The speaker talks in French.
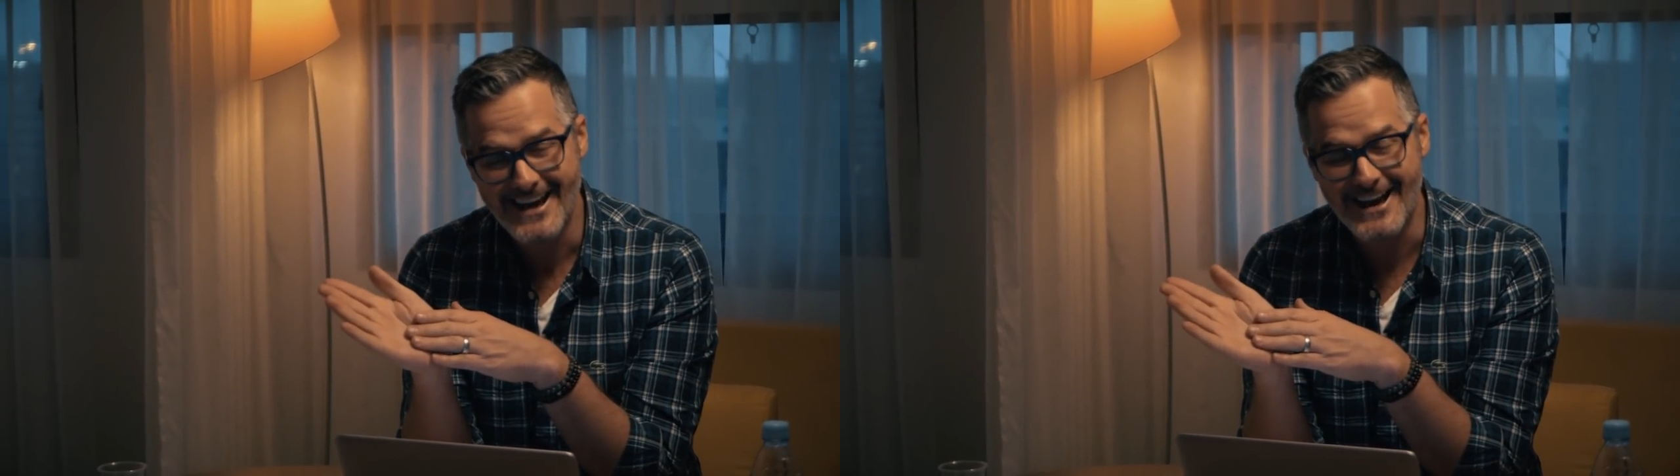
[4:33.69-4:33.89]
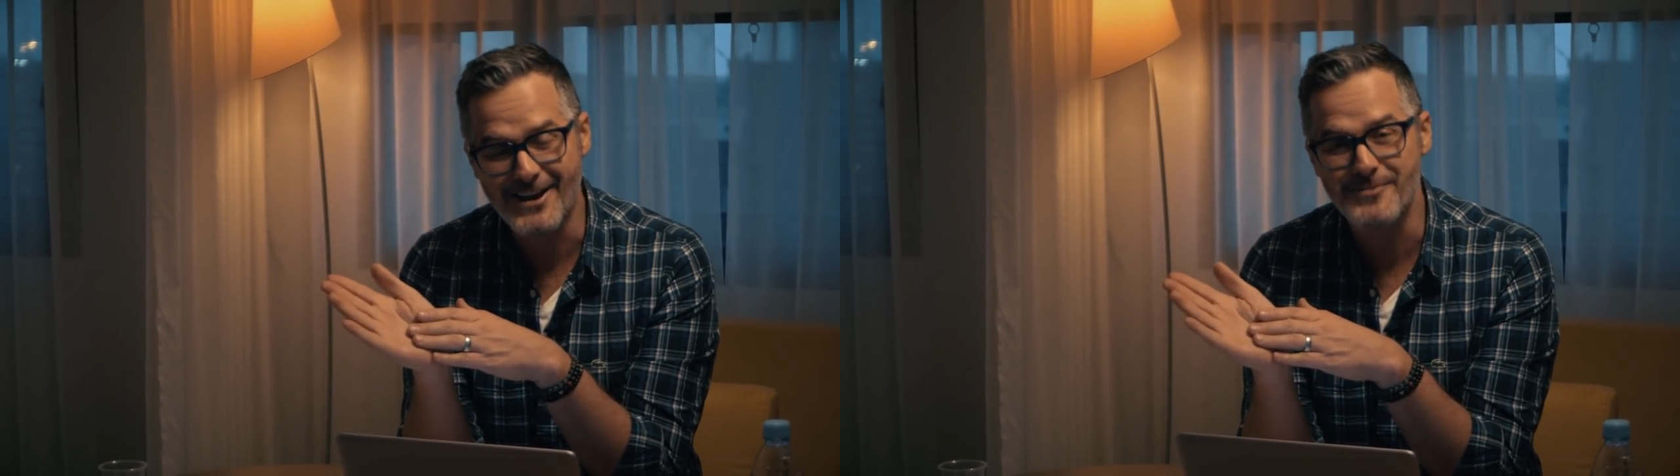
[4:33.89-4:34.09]

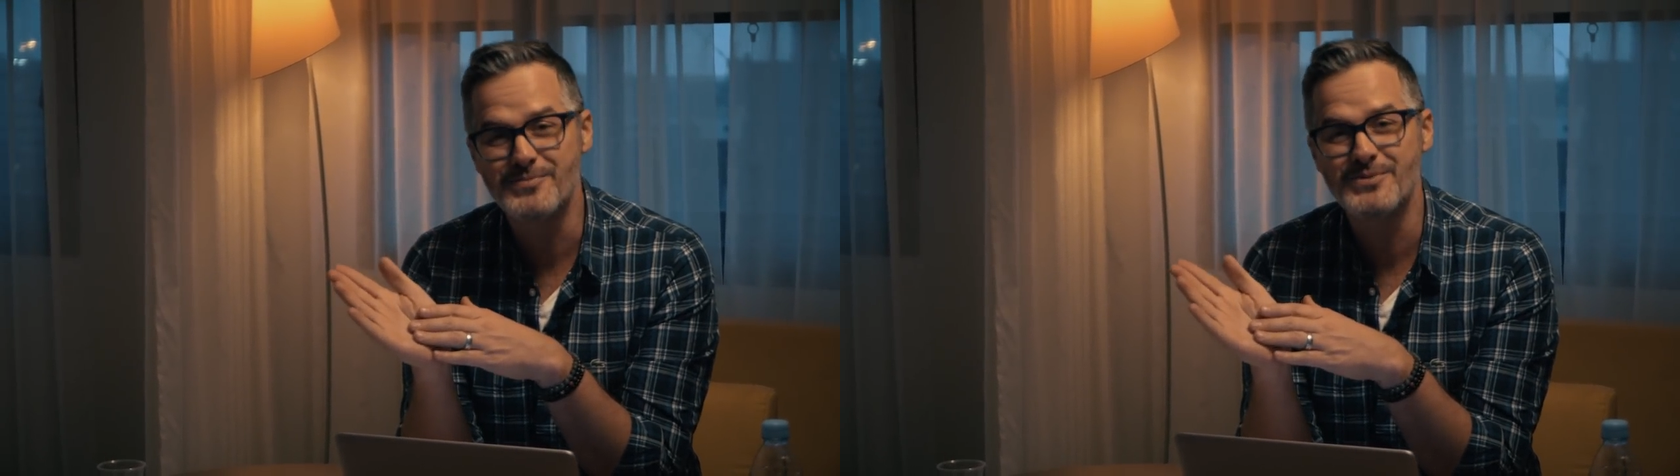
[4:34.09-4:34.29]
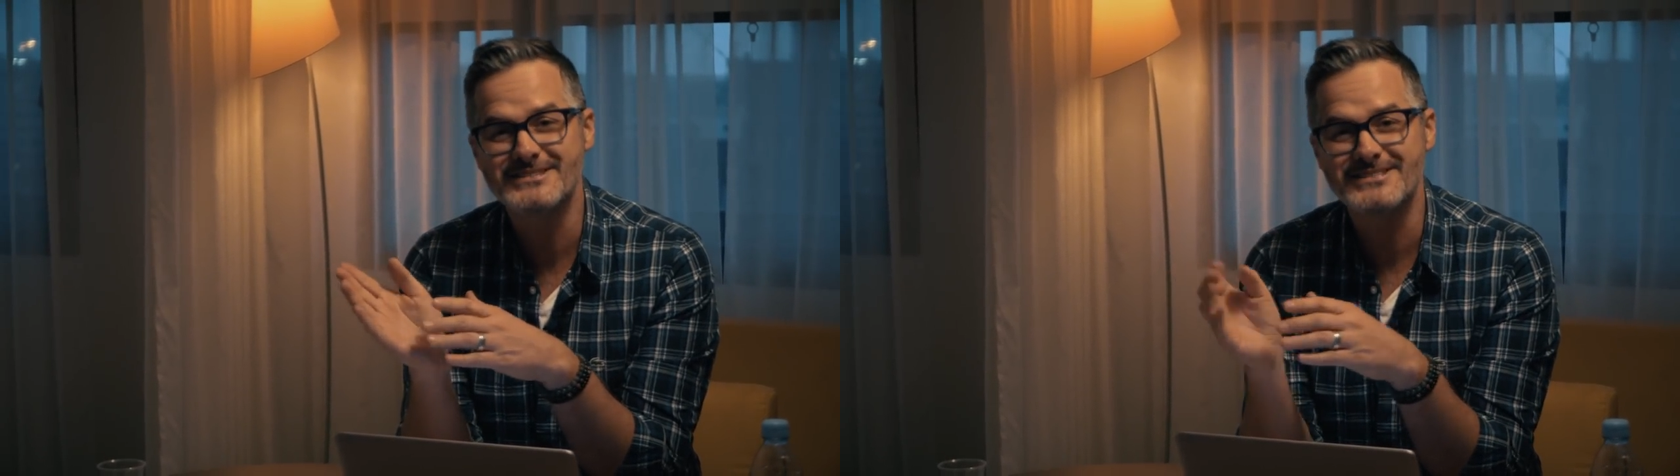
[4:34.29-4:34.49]
Alors,
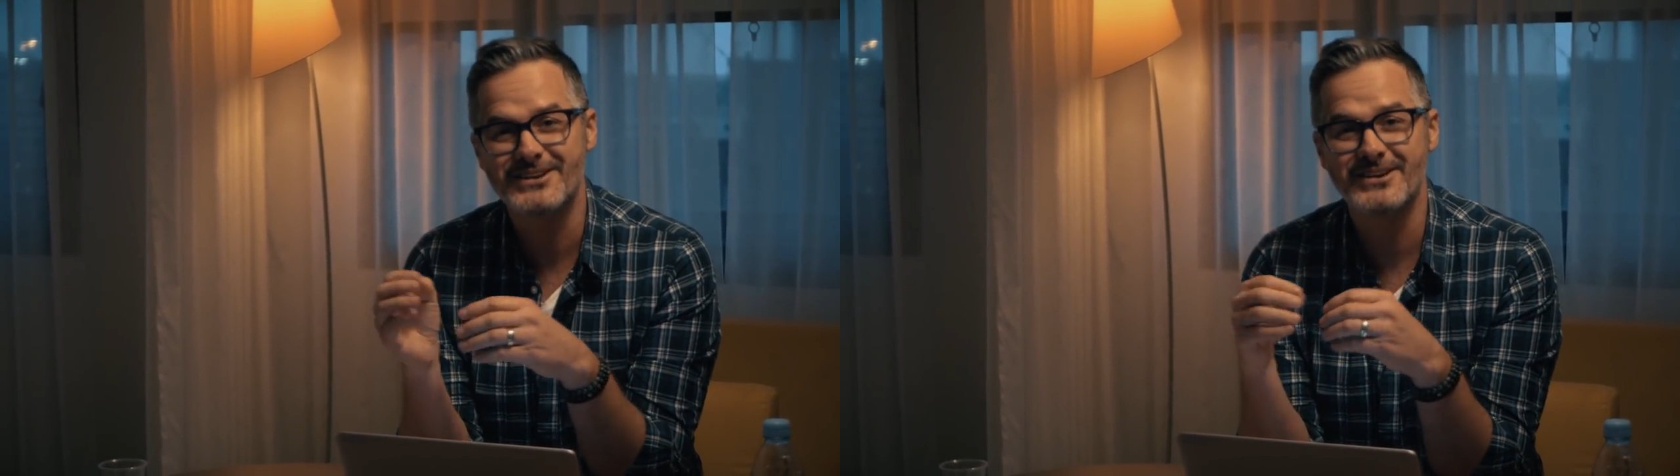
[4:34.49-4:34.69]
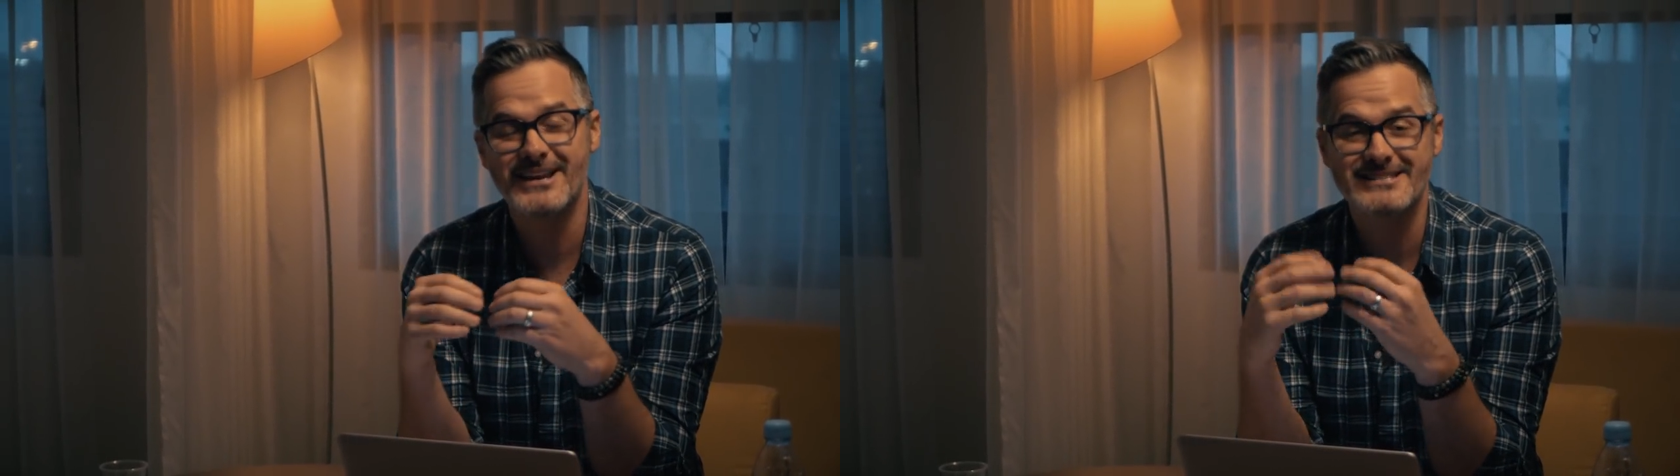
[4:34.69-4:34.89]

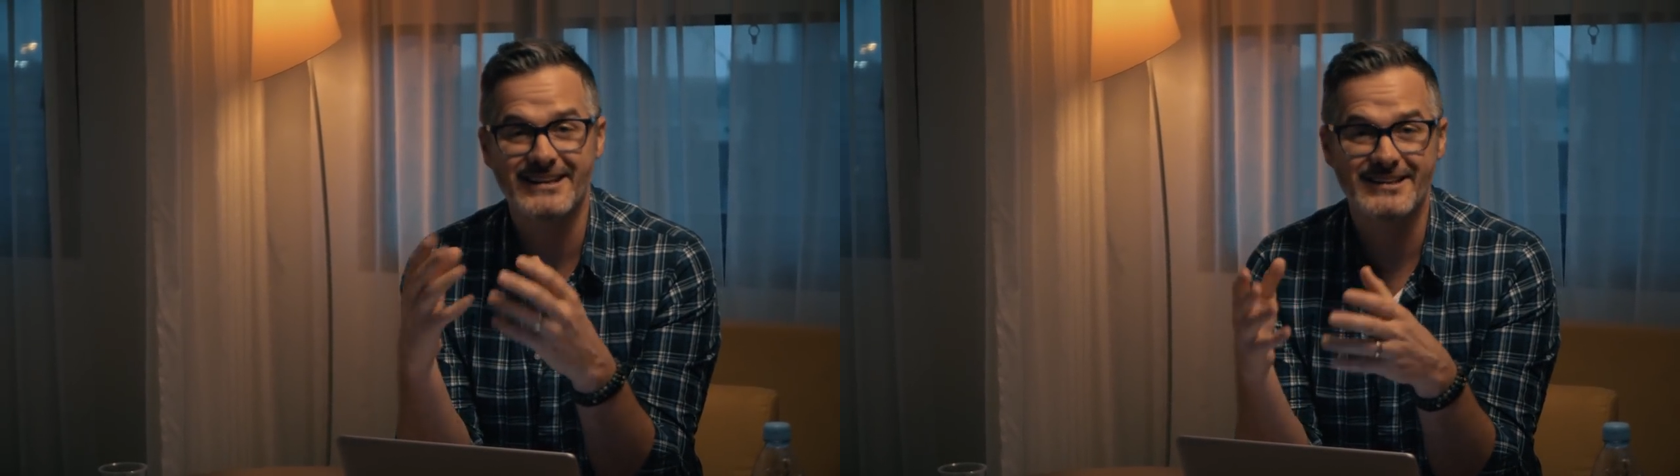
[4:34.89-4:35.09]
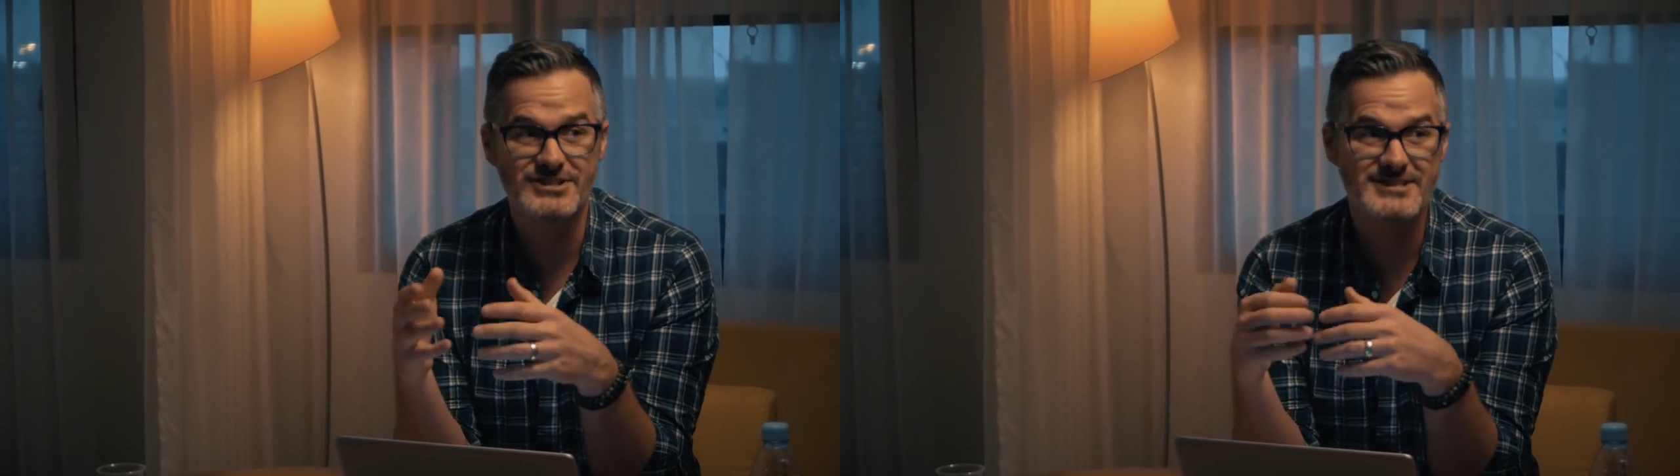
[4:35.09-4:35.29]
puisque la
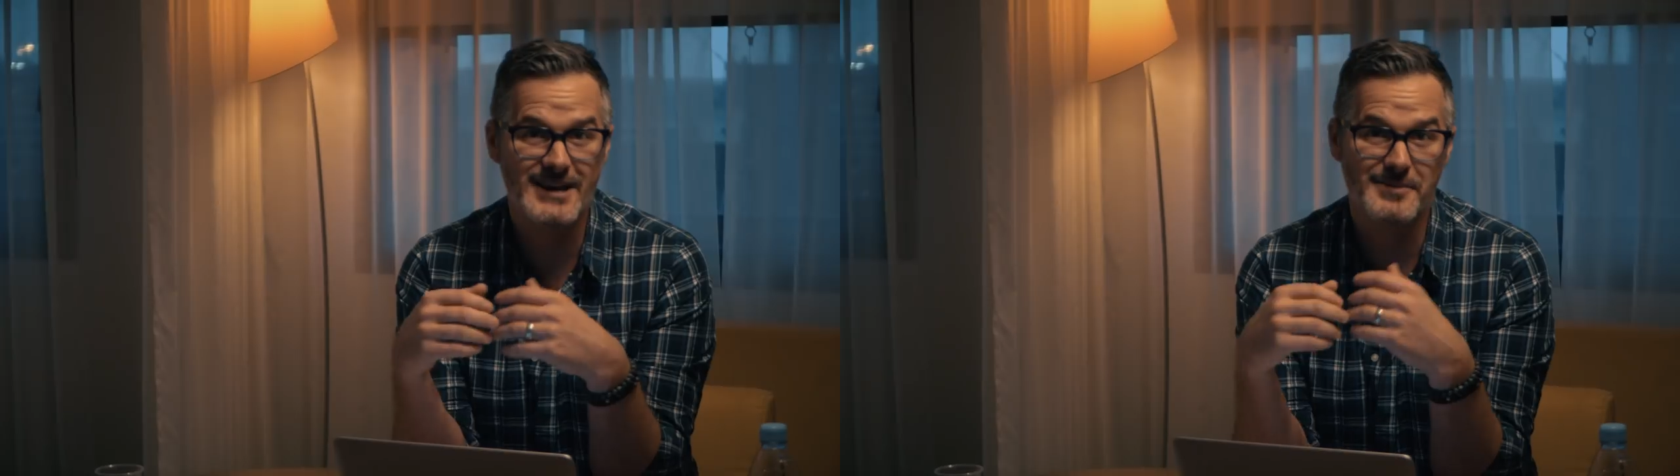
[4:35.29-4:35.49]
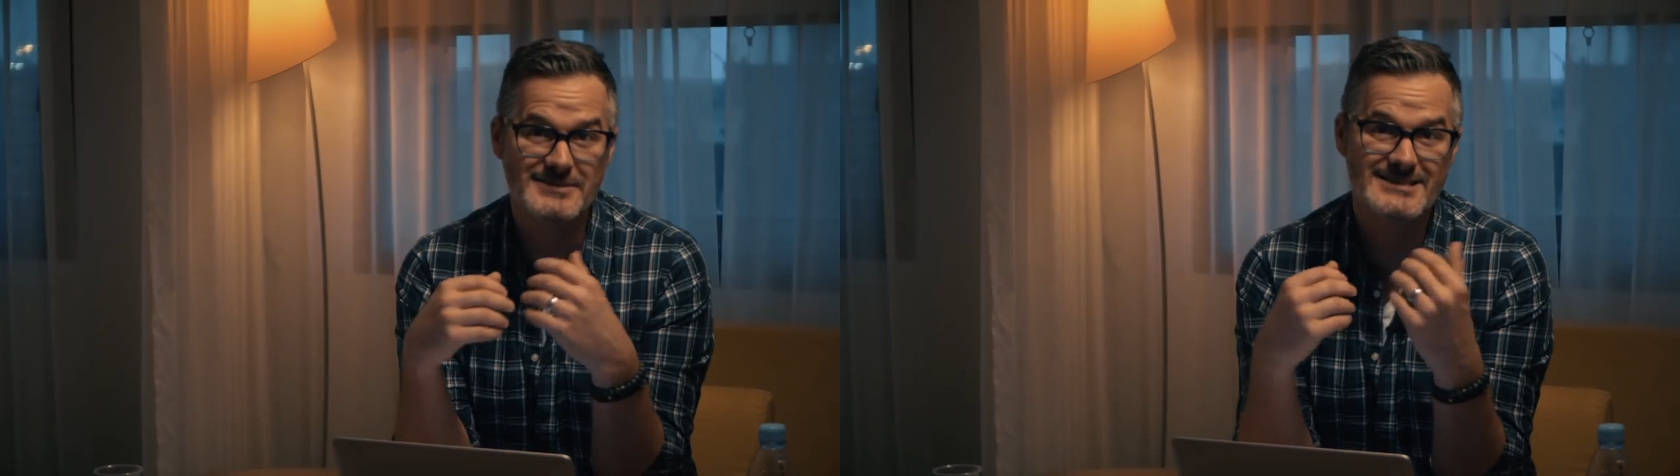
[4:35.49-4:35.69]
stratégie semble